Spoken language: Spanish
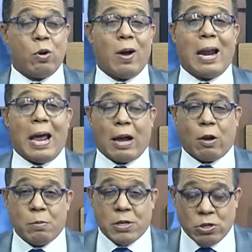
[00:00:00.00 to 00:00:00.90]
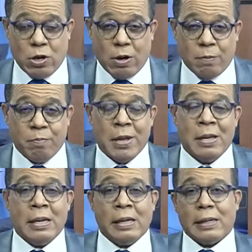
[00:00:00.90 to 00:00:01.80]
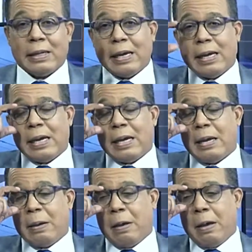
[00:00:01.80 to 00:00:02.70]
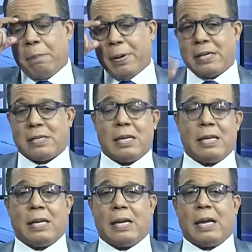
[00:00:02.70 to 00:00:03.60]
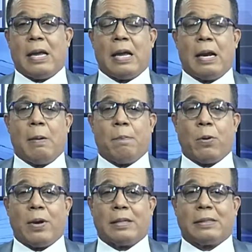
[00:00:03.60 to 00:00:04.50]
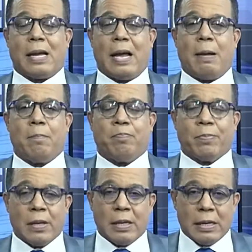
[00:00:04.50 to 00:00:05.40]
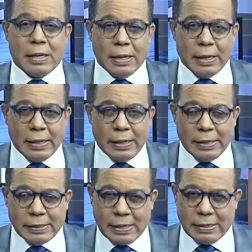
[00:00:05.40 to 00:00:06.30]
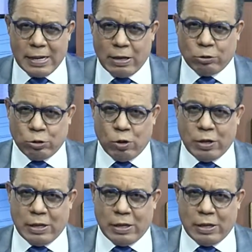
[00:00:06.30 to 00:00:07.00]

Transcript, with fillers: a la comisión que eh, preside el poeta y licenciado Tony